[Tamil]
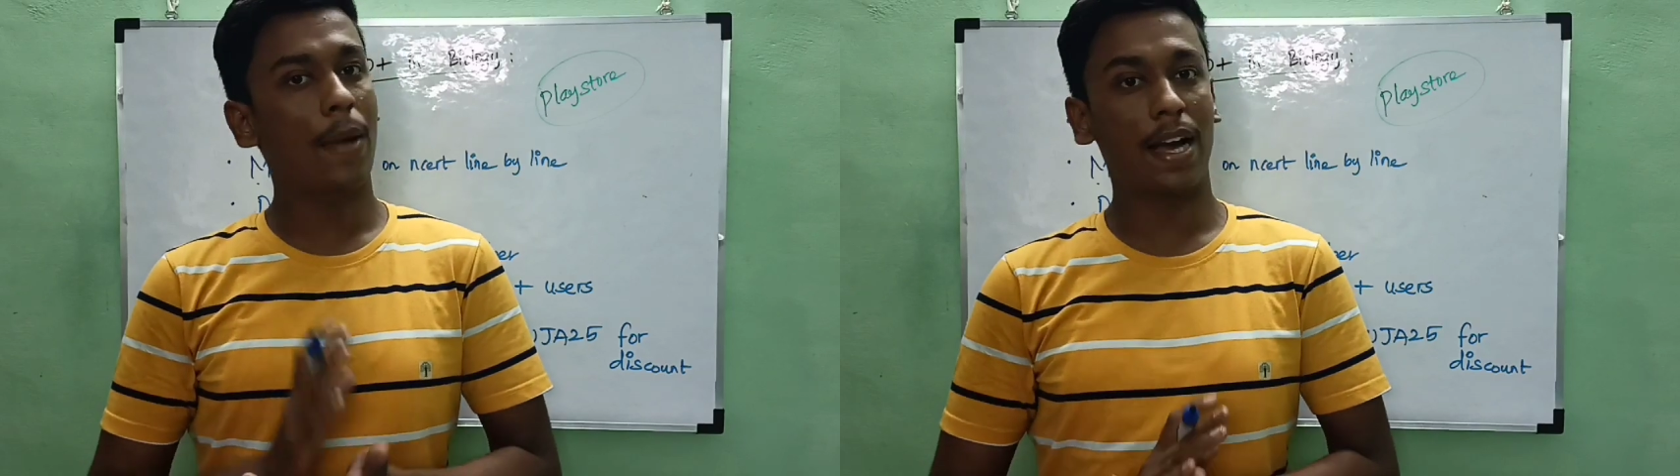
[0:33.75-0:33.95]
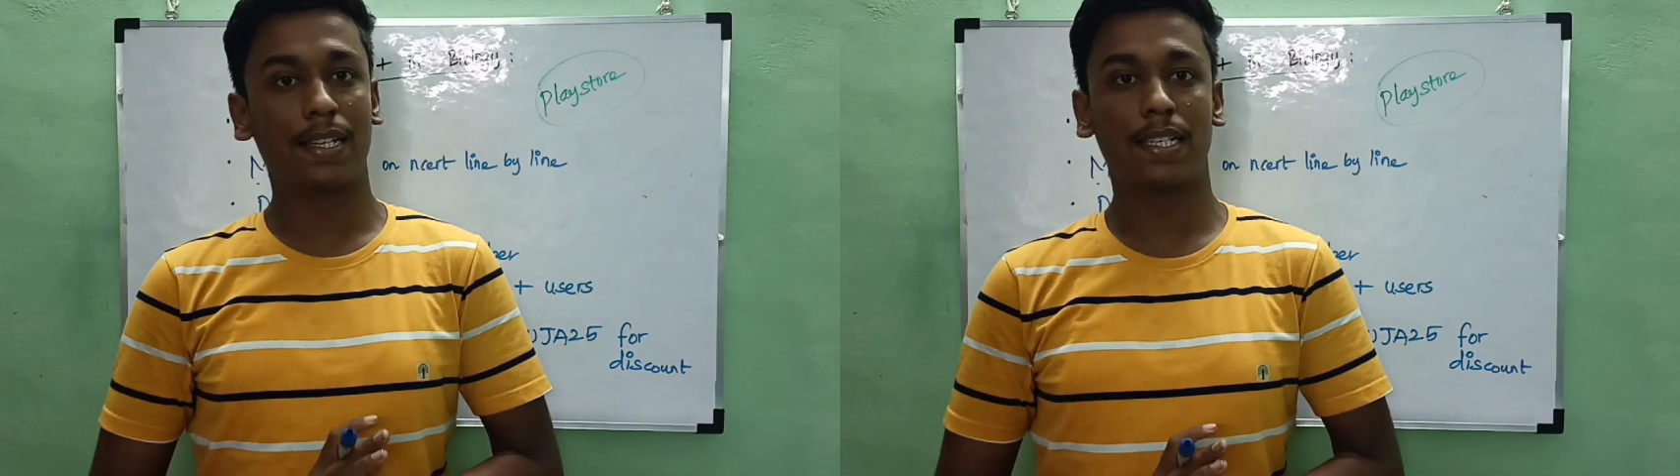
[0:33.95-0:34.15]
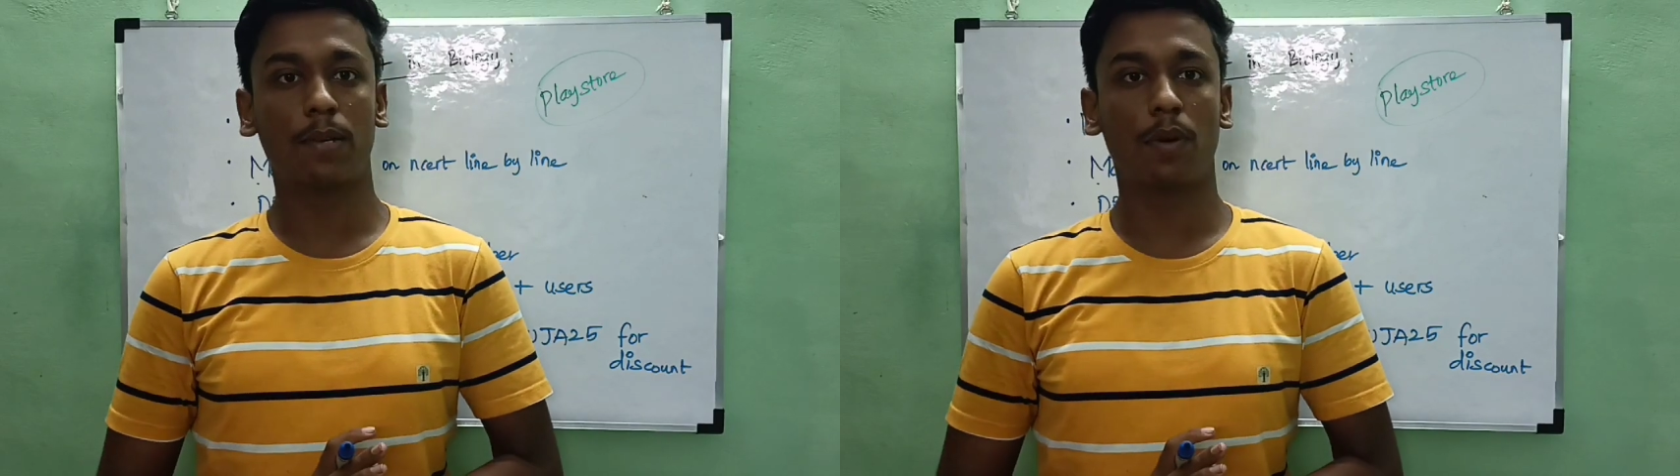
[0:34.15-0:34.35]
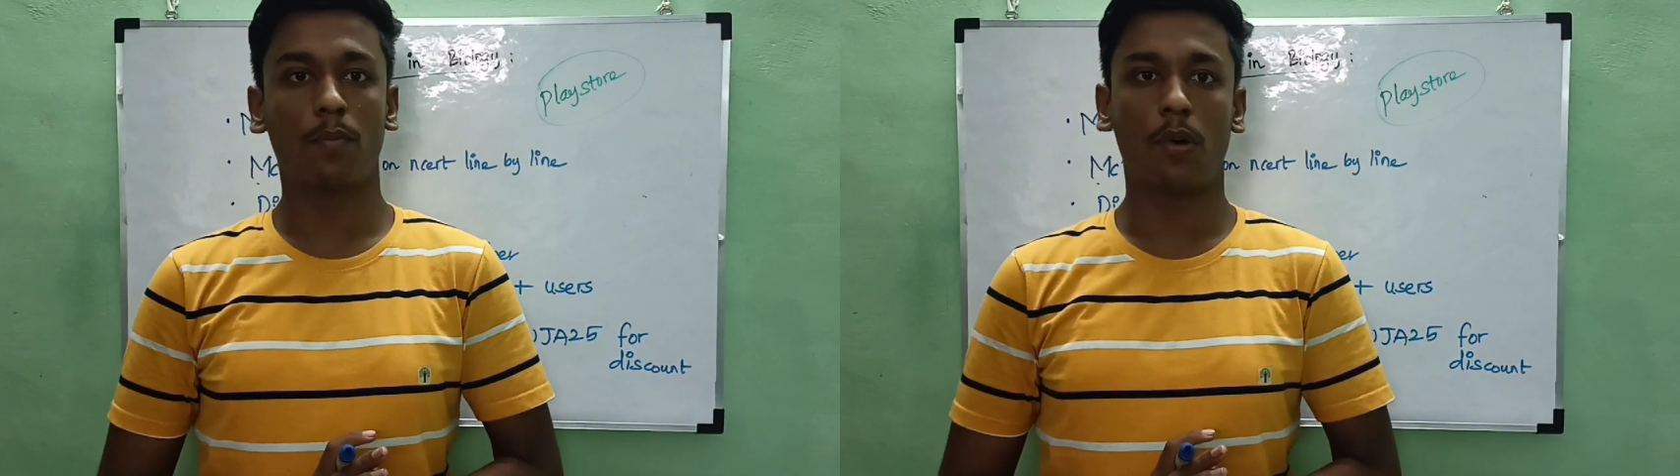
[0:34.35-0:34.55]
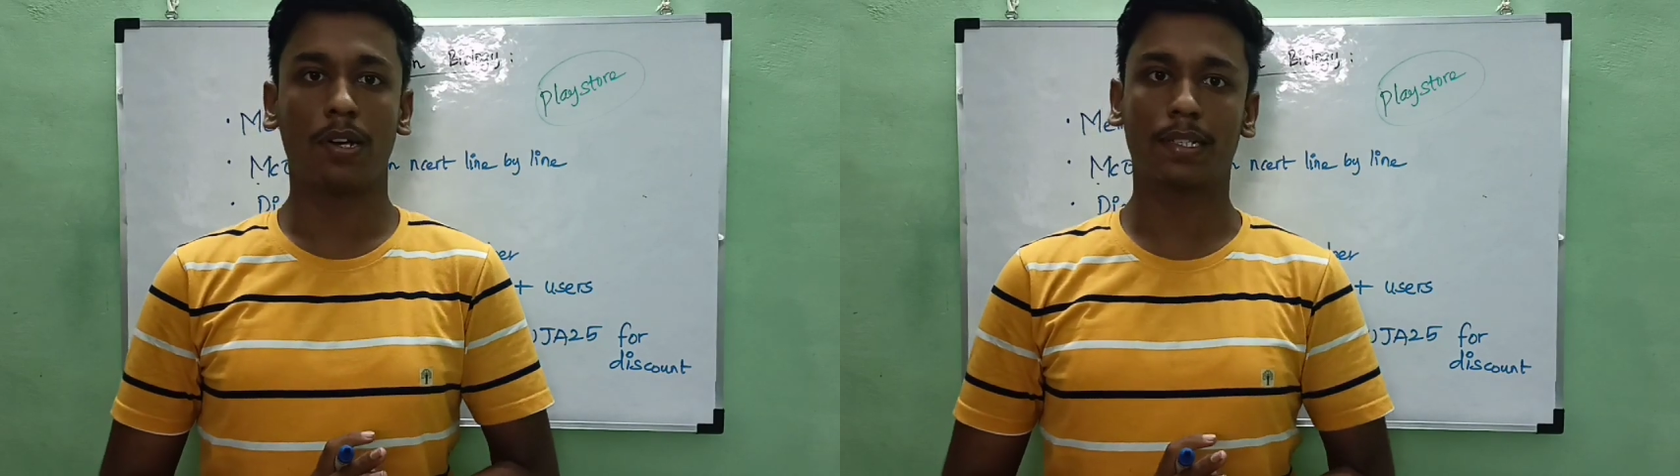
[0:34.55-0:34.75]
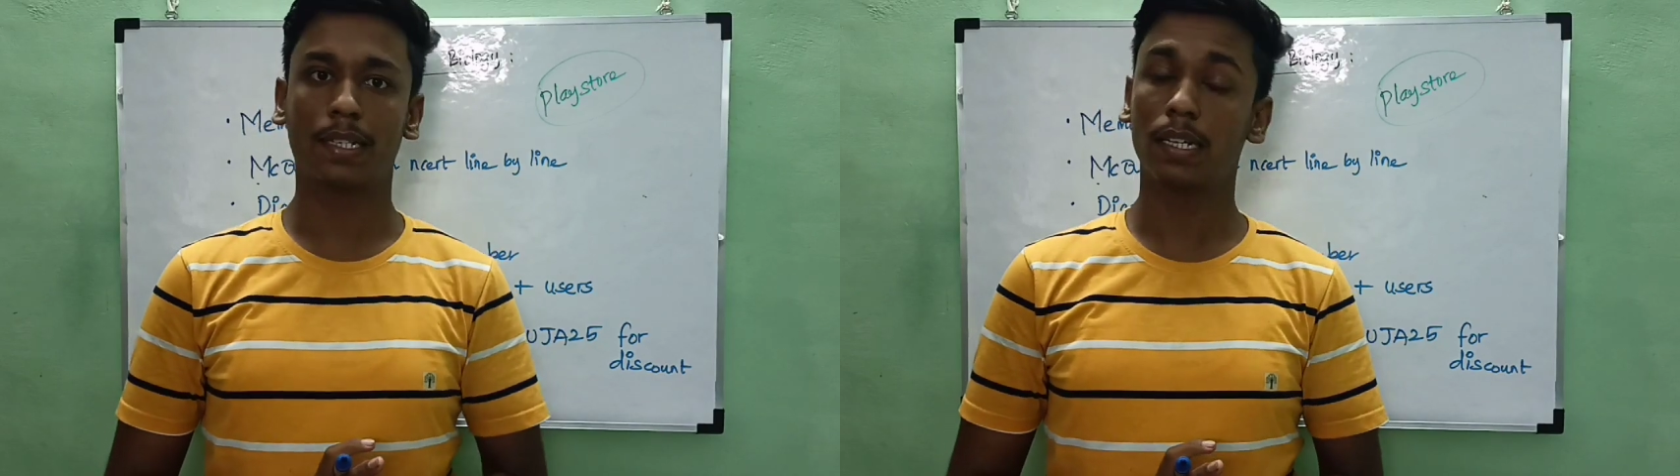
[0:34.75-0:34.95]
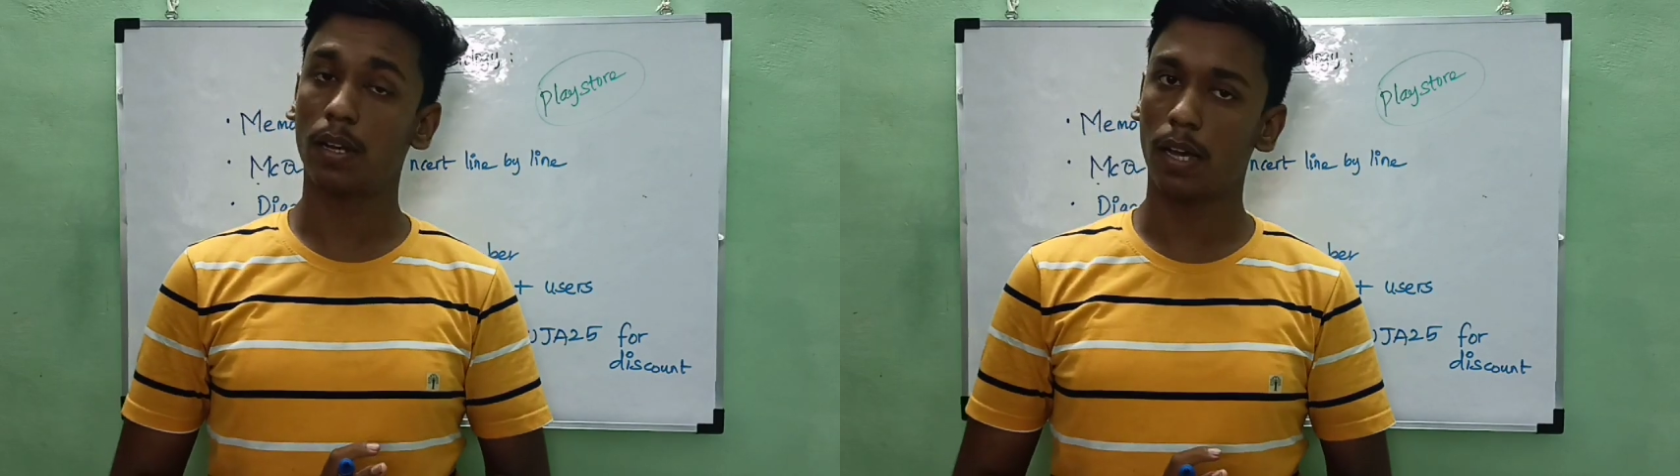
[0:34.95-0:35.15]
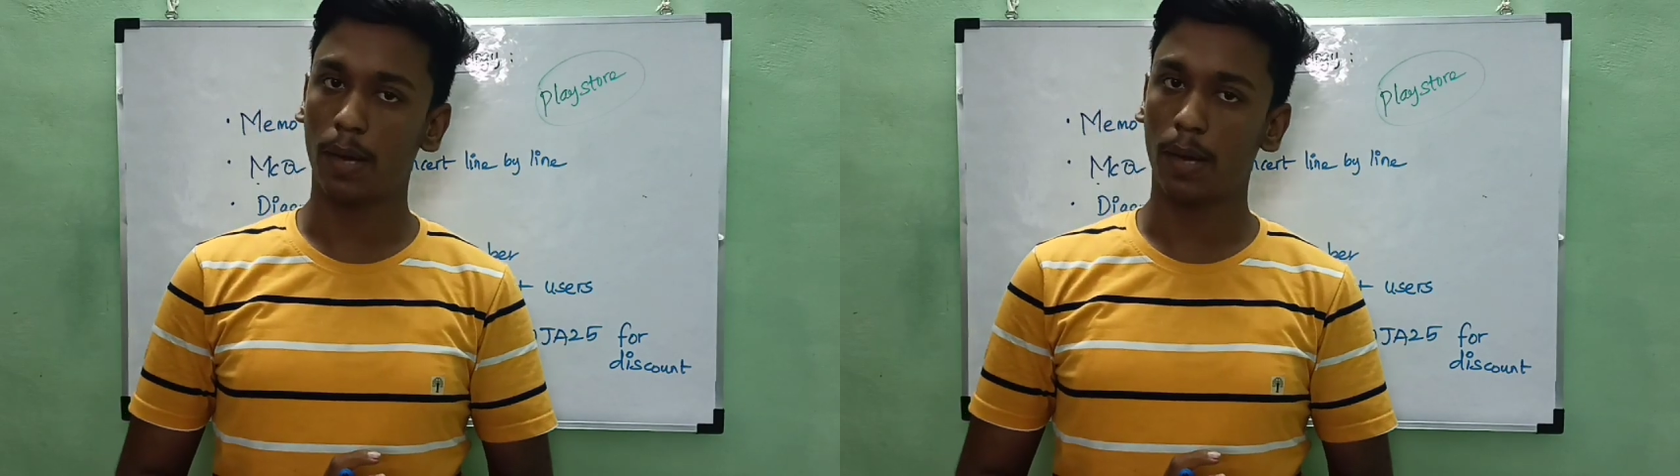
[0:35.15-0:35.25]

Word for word: மேக்ஸிமம் மார்க்ஸ் இன்